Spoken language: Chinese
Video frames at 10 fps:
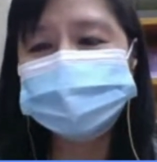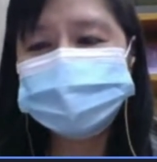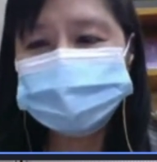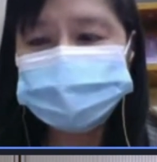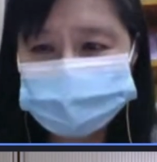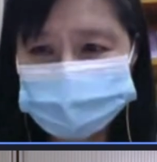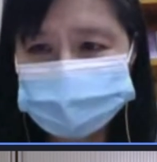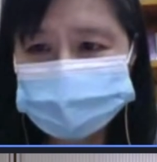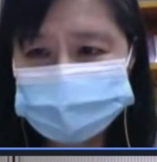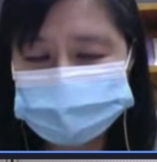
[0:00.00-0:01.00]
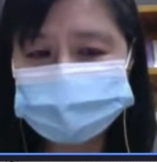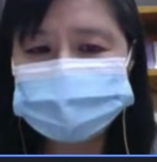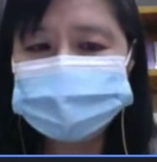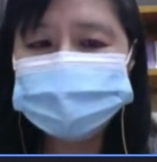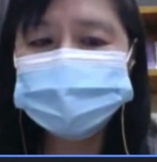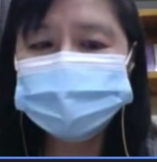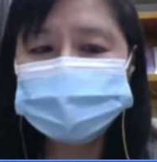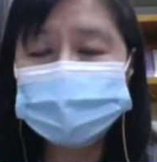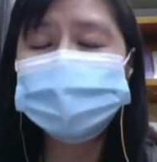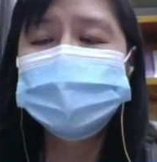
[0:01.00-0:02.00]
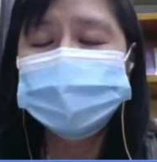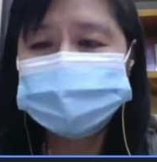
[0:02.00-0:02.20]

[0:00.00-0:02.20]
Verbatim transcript: 所以就只能接受它、